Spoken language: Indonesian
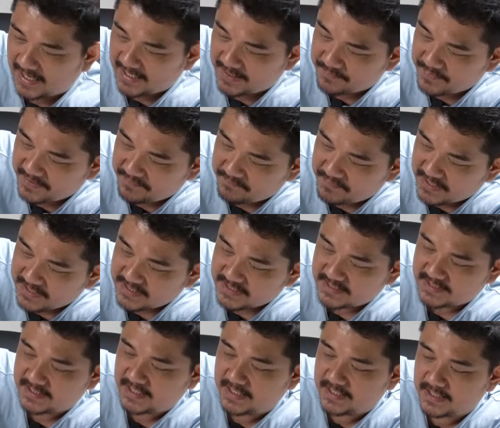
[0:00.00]
ada meat
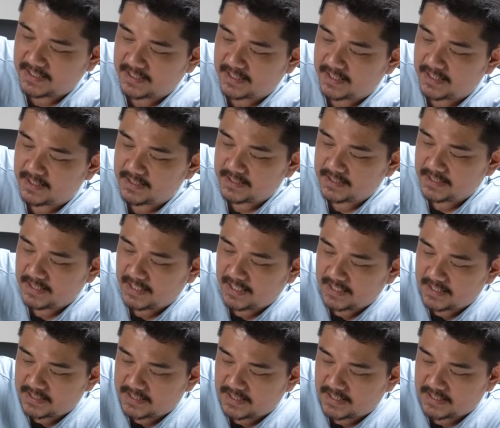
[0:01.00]
bus, ada grill,
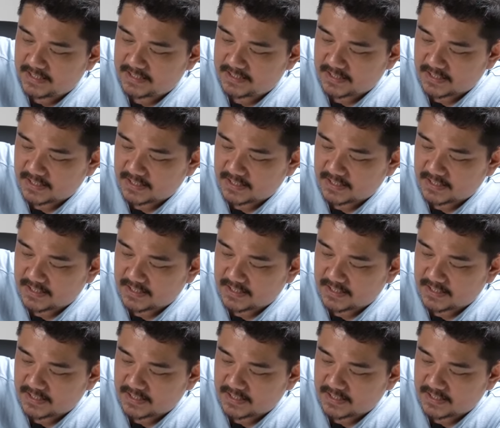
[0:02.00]
ada